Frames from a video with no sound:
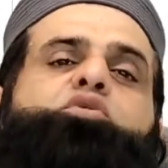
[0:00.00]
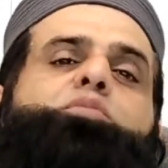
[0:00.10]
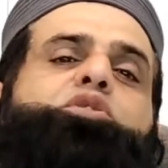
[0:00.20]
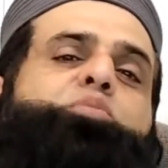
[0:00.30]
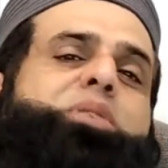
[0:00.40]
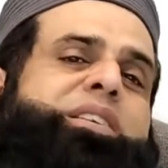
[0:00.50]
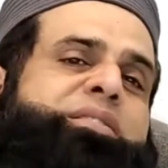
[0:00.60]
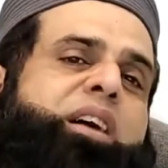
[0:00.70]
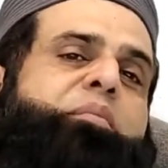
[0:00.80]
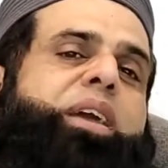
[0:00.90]
सुबह दोपहर
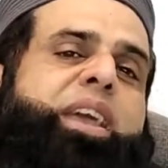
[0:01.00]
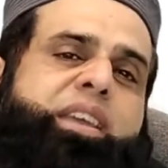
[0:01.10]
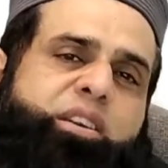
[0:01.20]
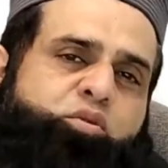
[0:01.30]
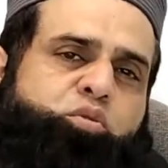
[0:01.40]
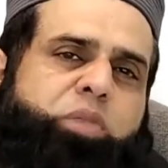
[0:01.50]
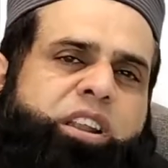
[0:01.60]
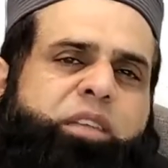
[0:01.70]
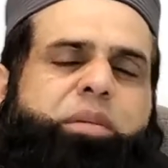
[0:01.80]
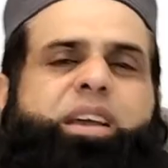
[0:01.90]
शाम एक एक घूट
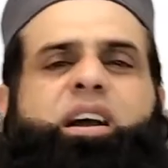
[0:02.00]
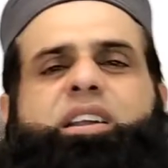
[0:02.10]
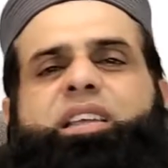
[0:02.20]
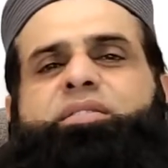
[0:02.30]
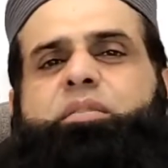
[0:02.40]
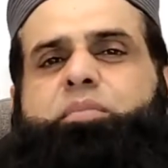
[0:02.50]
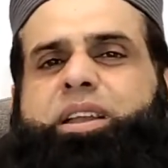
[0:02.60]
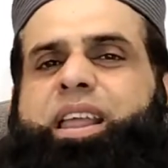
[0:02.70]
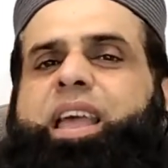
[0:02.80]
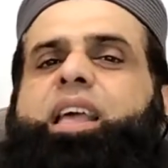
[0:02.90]
पानी में खाने से
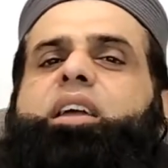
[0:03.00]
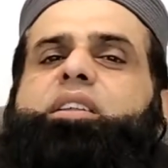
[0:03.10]
पहले